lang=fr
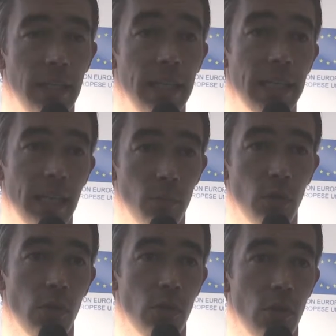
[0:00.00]
Et
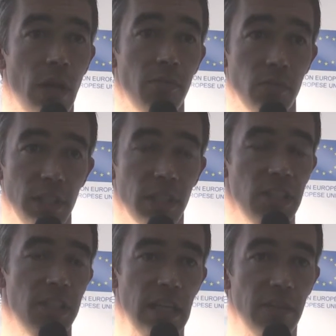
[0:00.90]
également, à venir
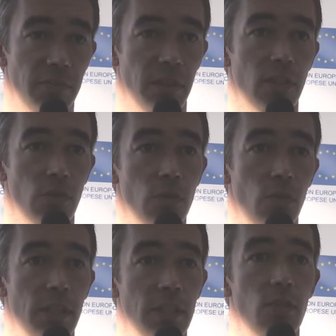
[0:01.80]
d'ici la fin
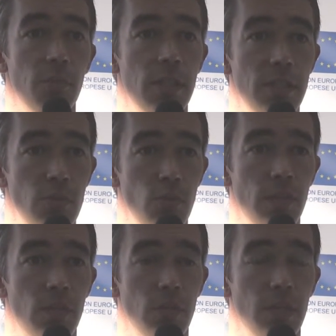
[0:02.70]
de l'année
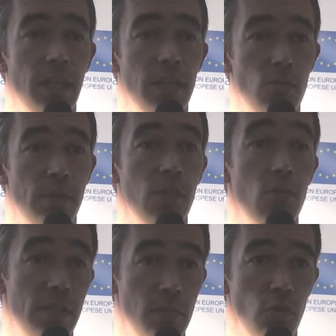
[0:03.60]
2018, des résultats
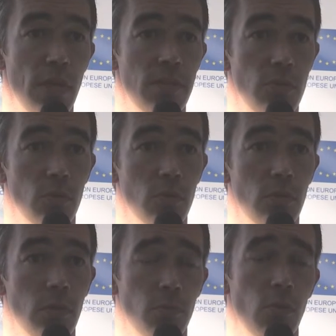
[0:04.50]
de
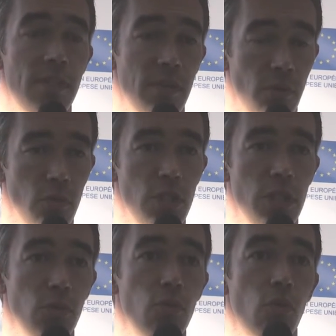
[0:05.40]
simulation pour
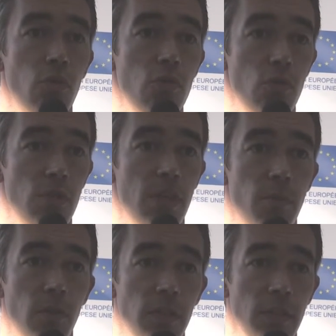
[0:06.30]
s'affranchir du tourteau de soja
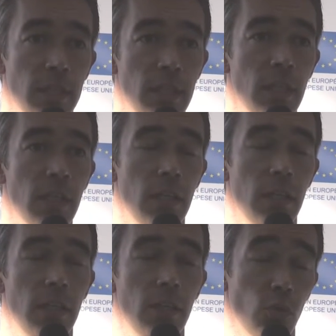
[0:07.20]
importé
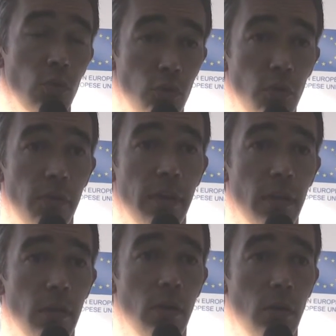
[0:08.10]
et donc de,
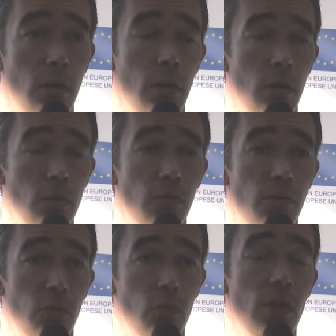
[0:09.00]
faire, euh,
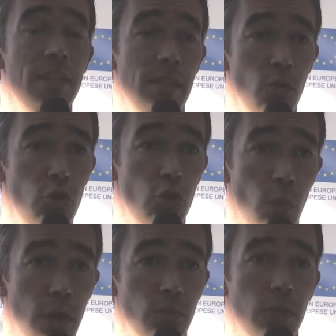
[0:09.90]
de, laisser le
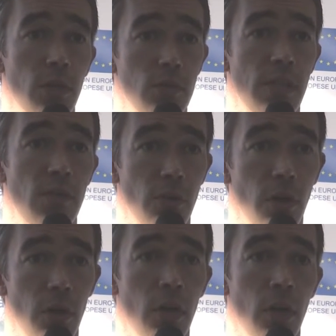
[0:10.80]
choix, en tout cas aux
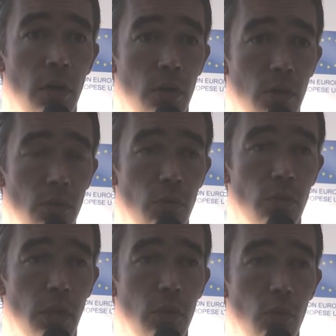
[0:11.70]
éleveurs, euh, de
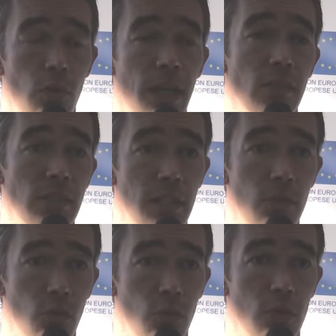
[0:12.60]
voir la quantité
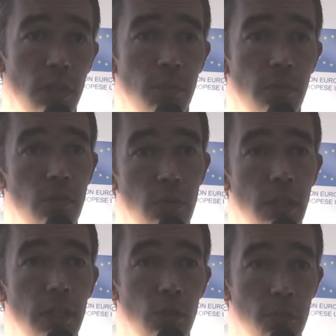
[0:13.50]
de tourteaux qu'ils peuvent euh,
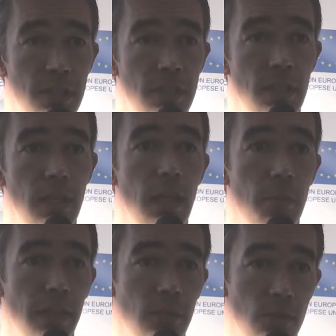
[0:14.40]
économiser et
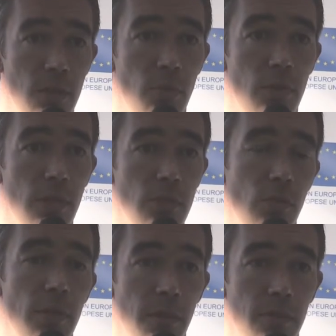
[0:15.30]
l'impact que ça peut avoir
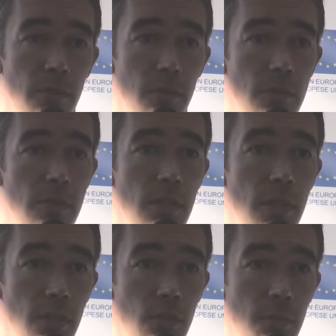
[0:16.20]
sur les performances
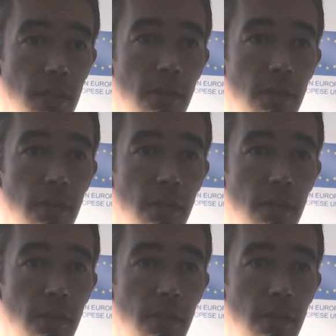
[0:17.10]
et l'économie de